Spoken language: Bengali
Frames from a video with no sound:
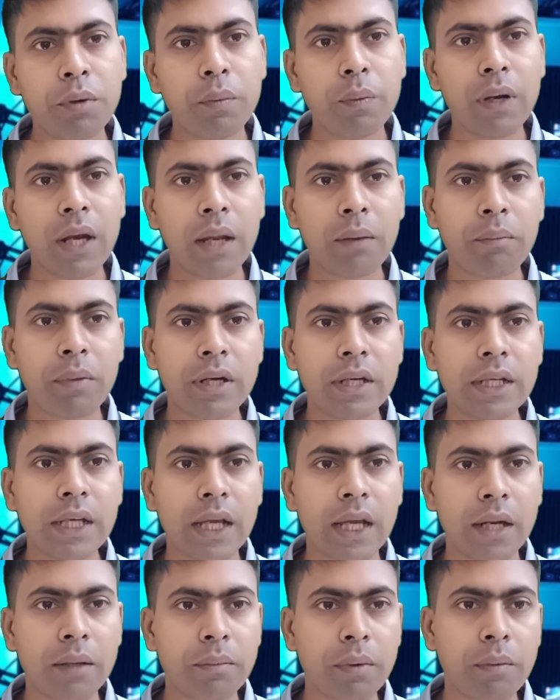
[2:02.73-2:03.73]
মোবাইল নাম্বারটি
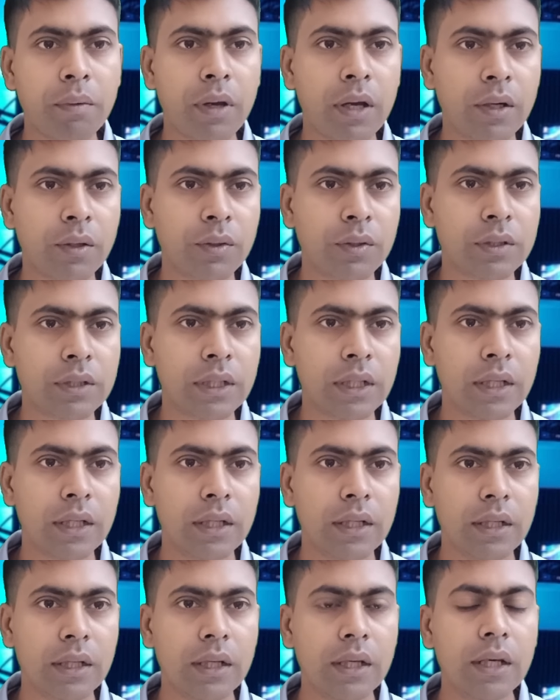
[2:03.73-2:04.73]
এখানে ব্যবহার করতে
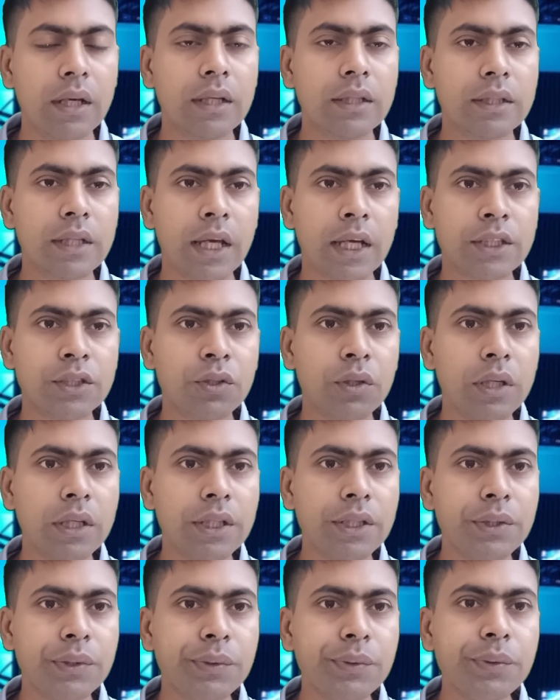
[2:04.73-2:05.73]
তো অ্যাকচুয়ালি
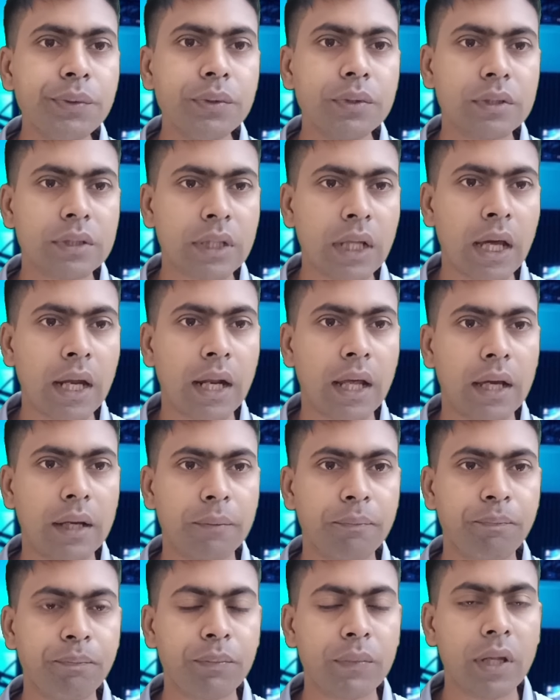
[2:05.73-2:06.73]
কিন্তু তা না
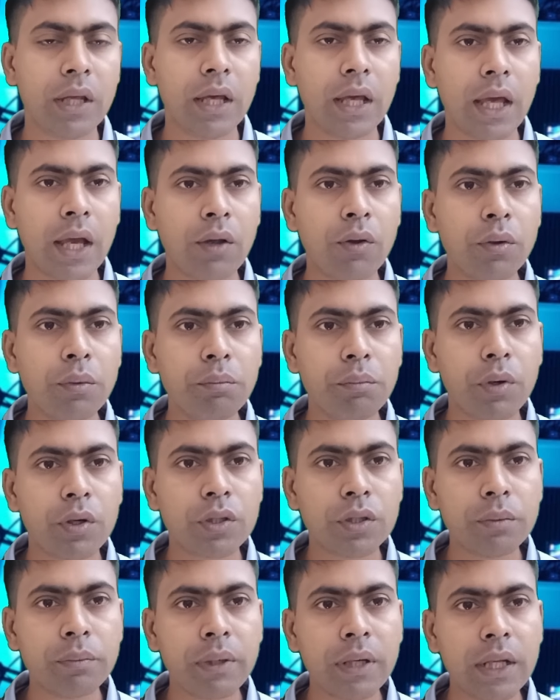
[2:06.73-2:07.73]
এখন
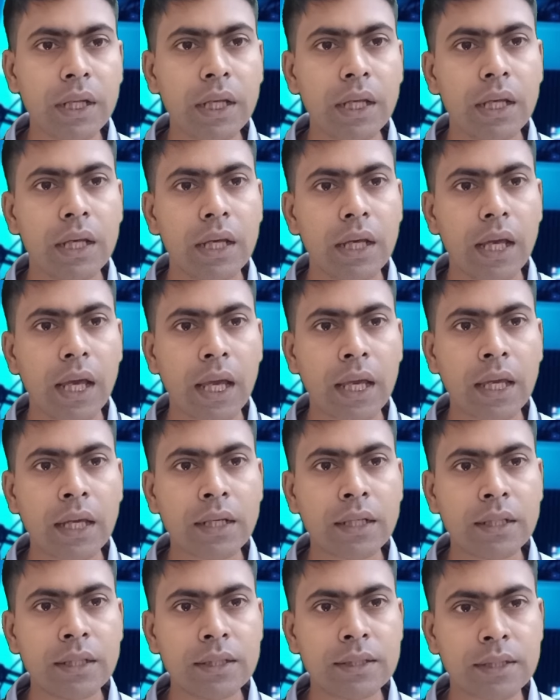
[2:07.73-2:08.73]
বর্তমানে এক
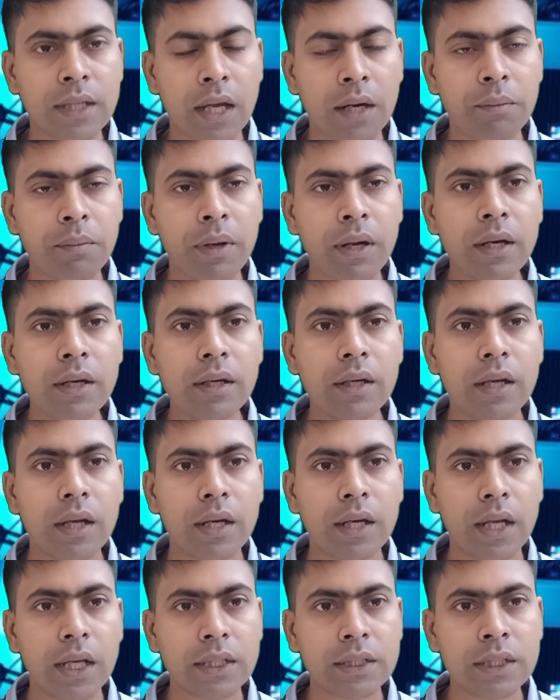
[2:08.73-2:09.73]
একটি সার্ভার
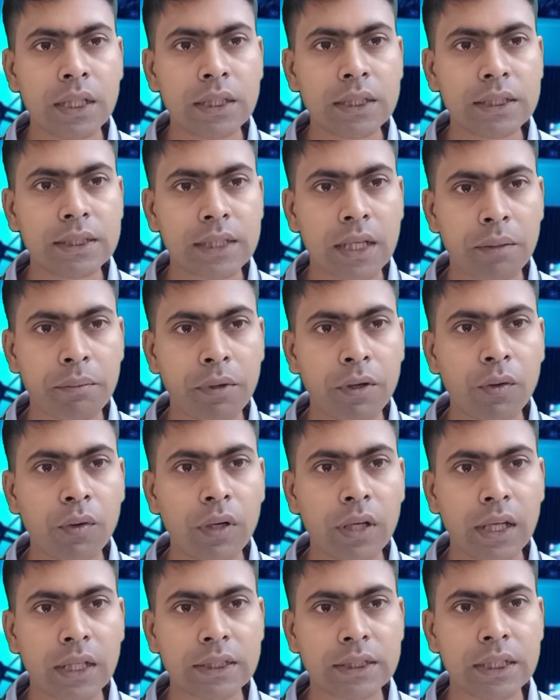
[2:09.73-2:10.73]
ন্যাশনাল যে
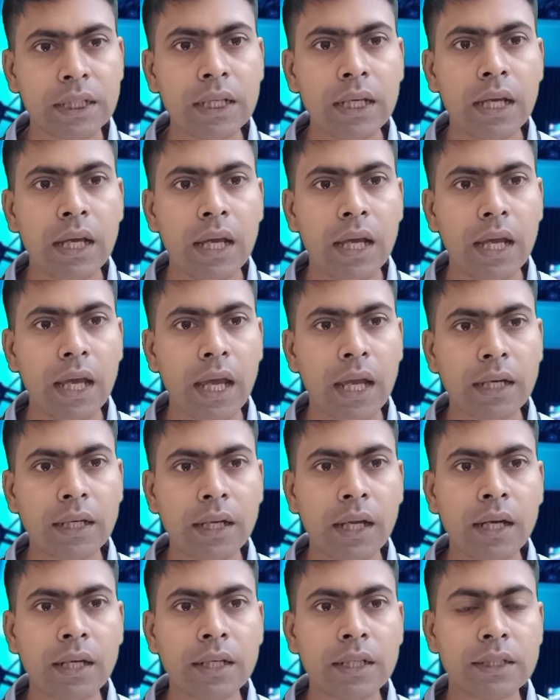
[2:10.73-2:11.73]
সার্ভারগুলো আছে একটা
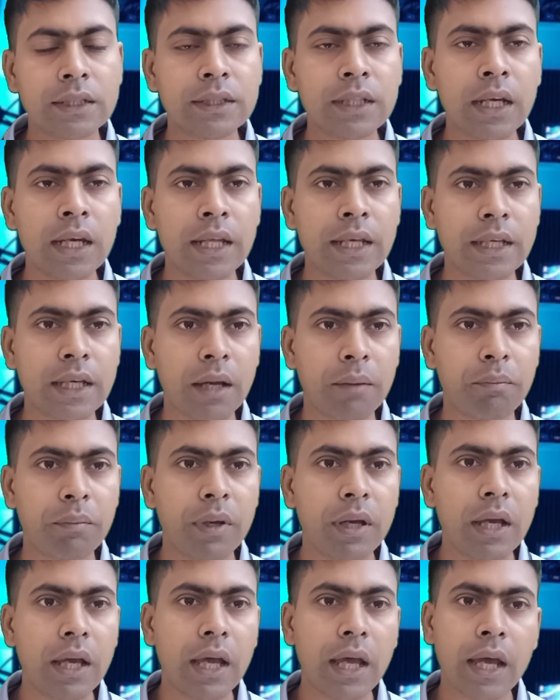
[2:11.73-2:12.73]
একটা সাথে লিঙ্ক আপ
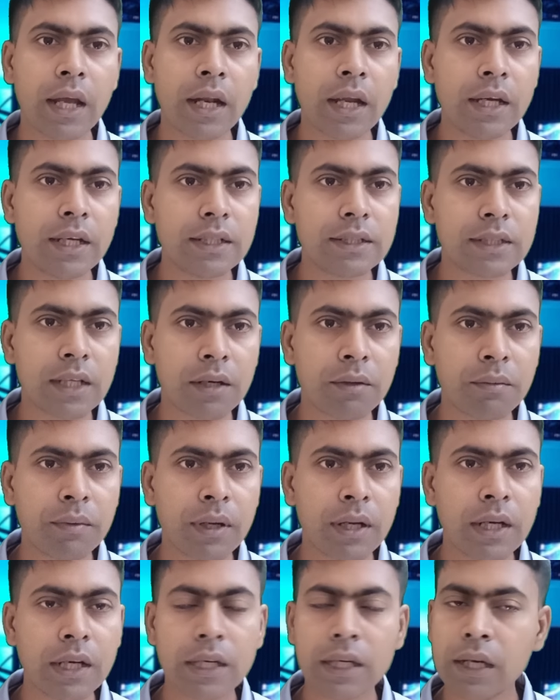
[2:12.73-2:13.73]
এনআইডি
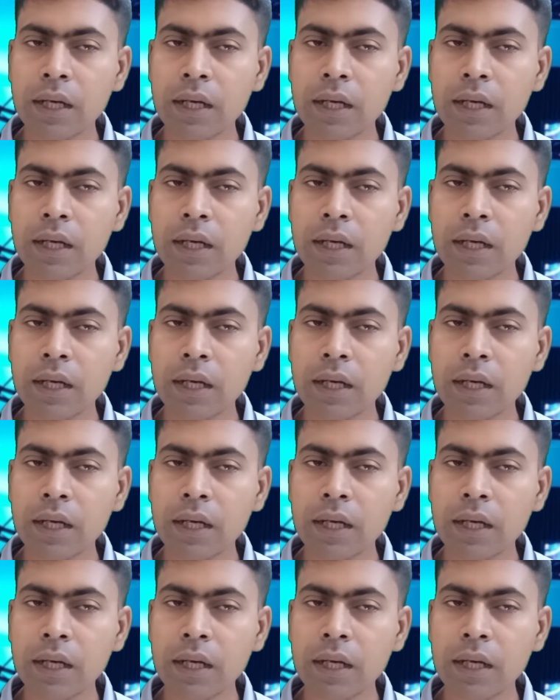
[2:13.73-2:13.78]
সার্ভার